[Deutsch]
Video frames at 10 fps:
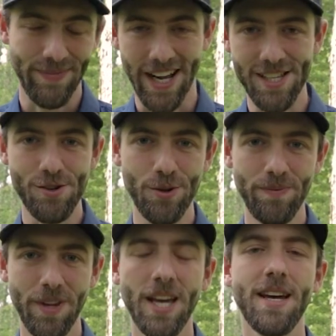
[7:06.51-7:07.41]
Also,
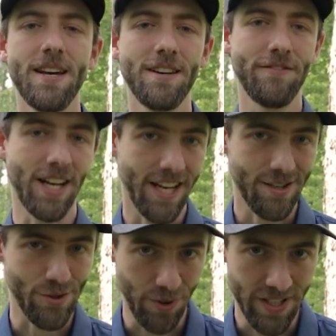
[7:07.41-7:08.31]
wenn er
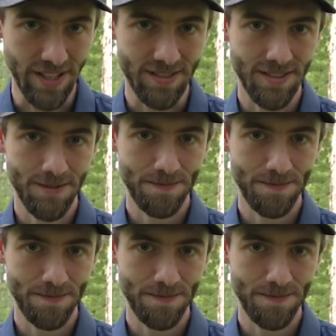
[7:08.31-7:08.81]
gesund ist.